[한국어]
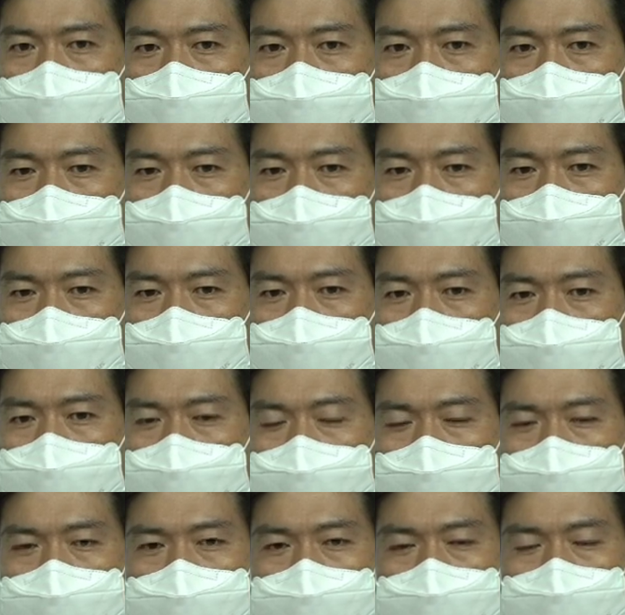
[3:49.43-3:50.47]
남들이
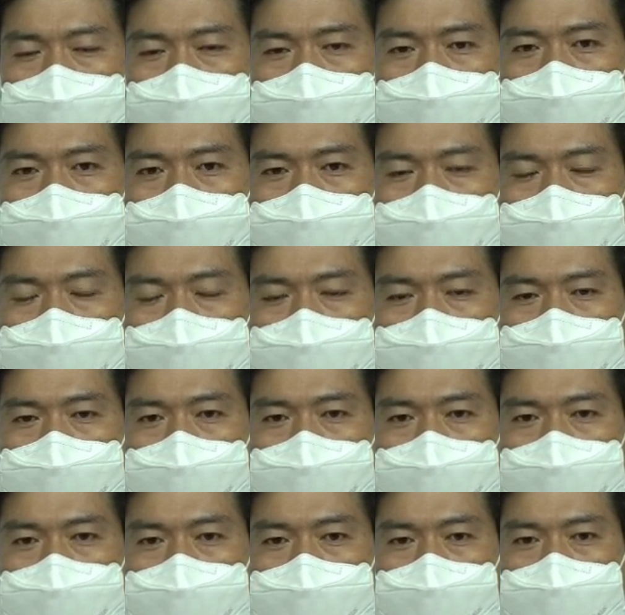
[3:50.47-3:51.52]
끓이는 것.
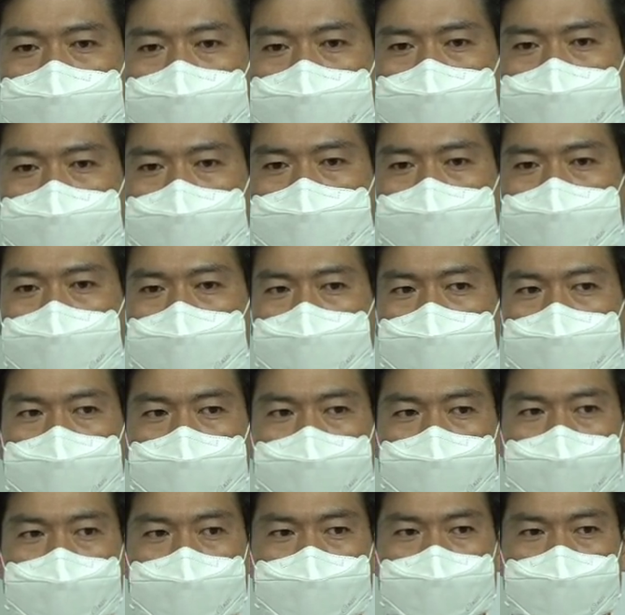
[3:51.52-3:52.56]

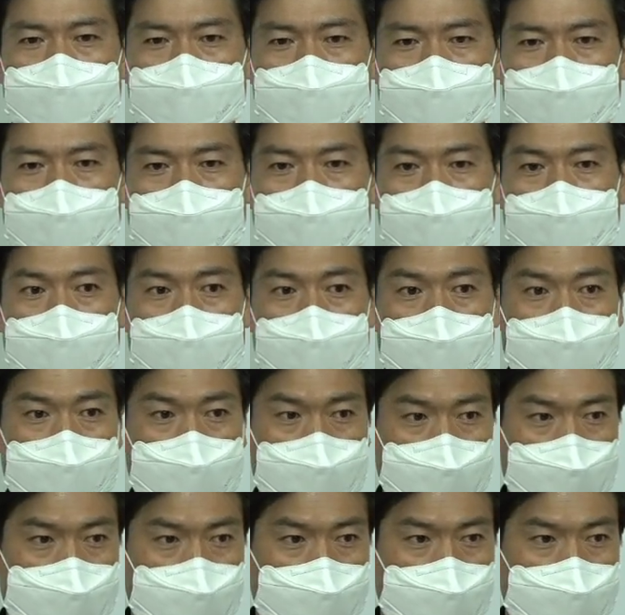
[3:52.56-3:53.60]
근데 분명히 해야
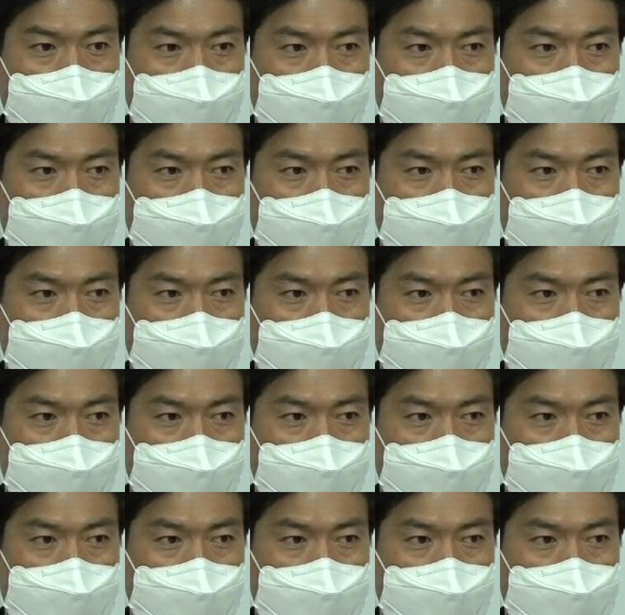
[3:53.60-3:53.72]
돼.